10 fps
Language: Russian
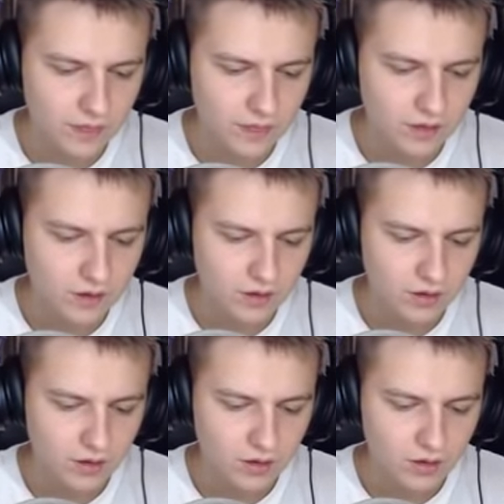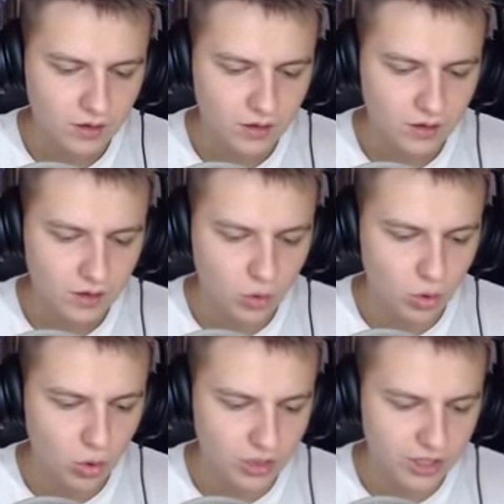10 э, этих капель.
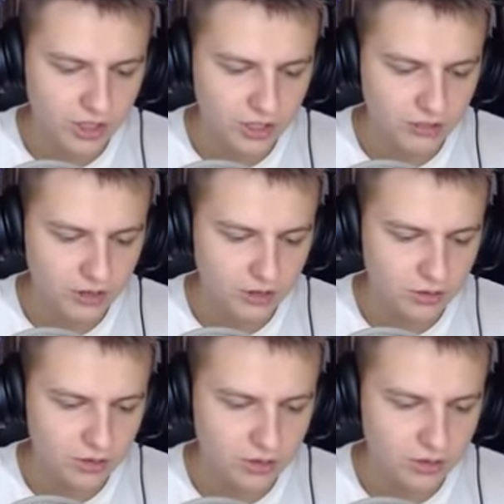Ого, ни хрена, натуре.